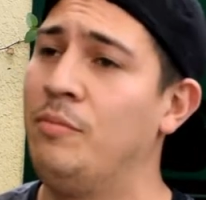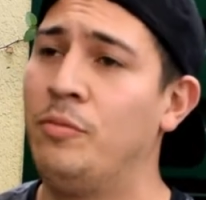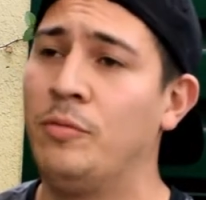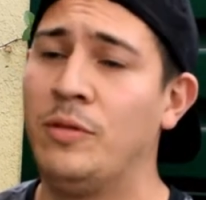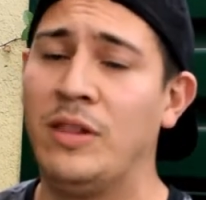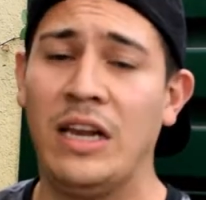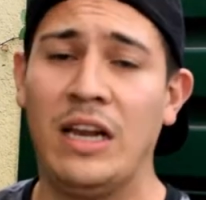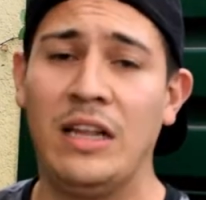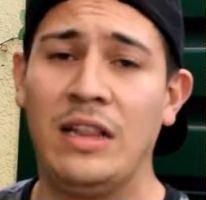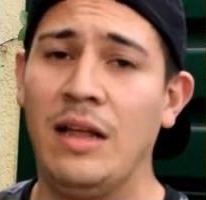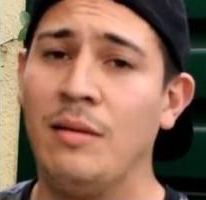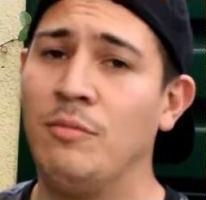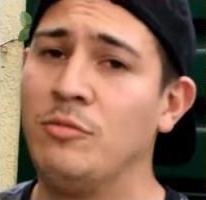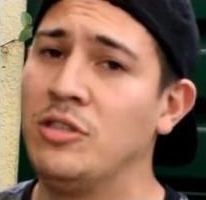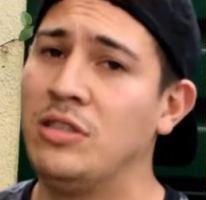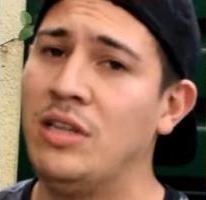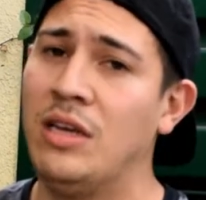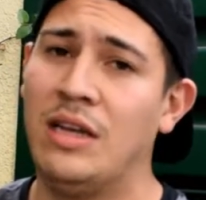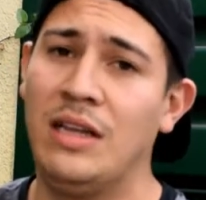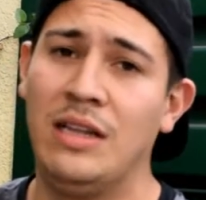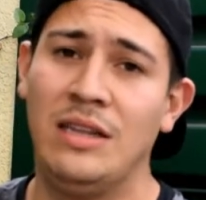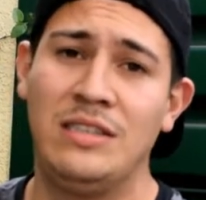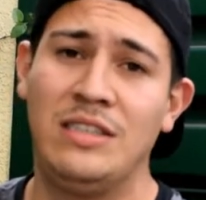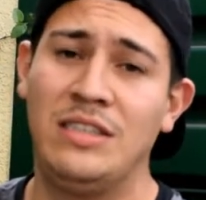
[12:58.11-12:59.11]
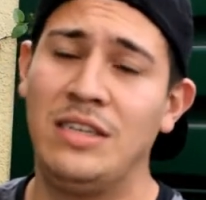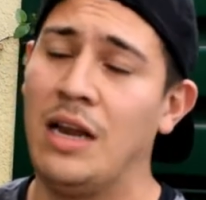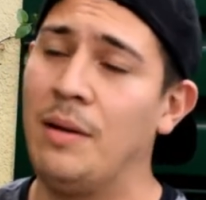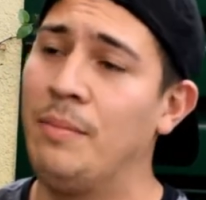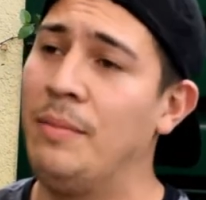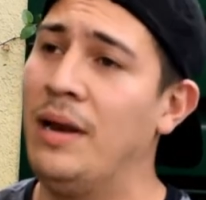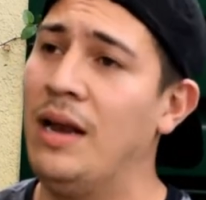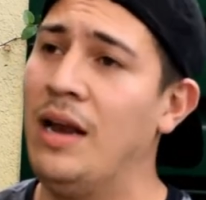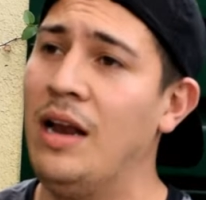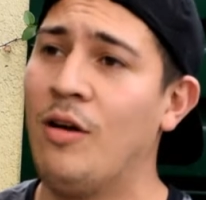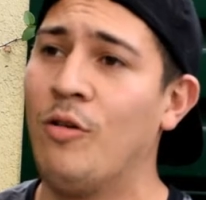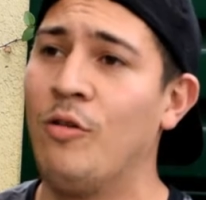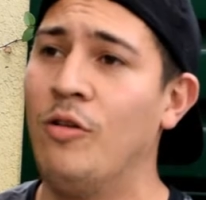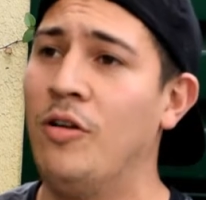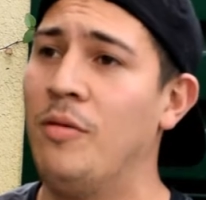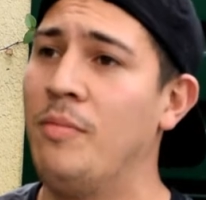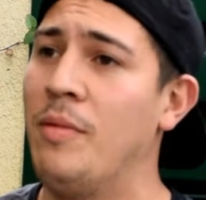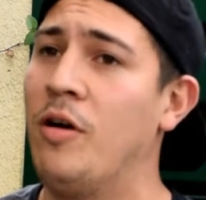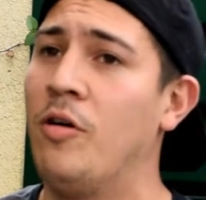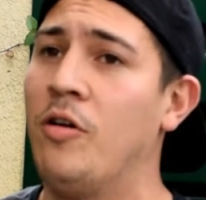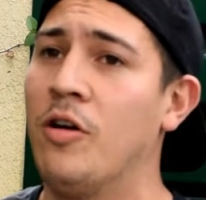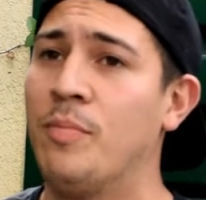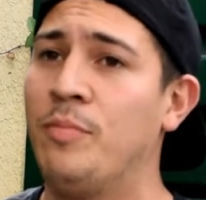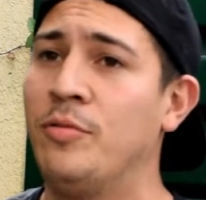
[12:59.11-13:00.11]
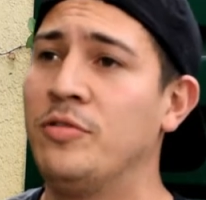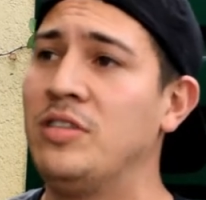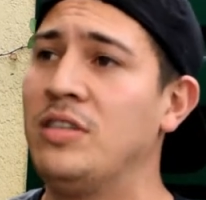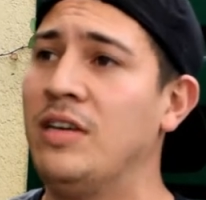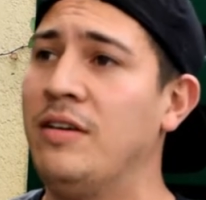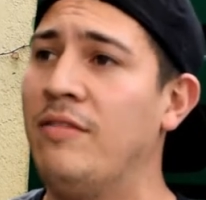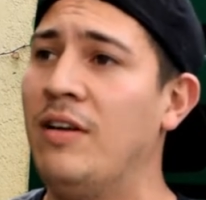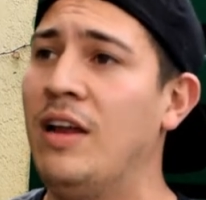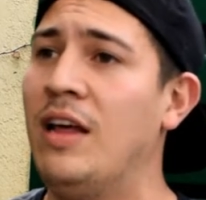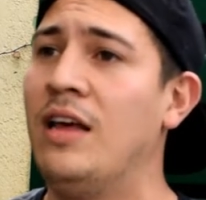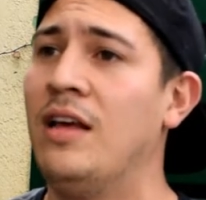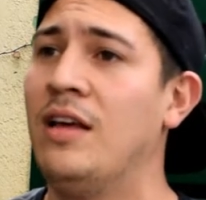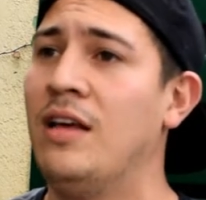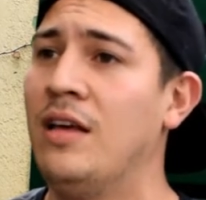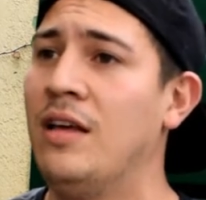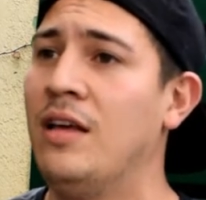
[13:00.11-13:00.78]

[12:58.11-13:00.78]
tratamos de servirles con lo mejor posible.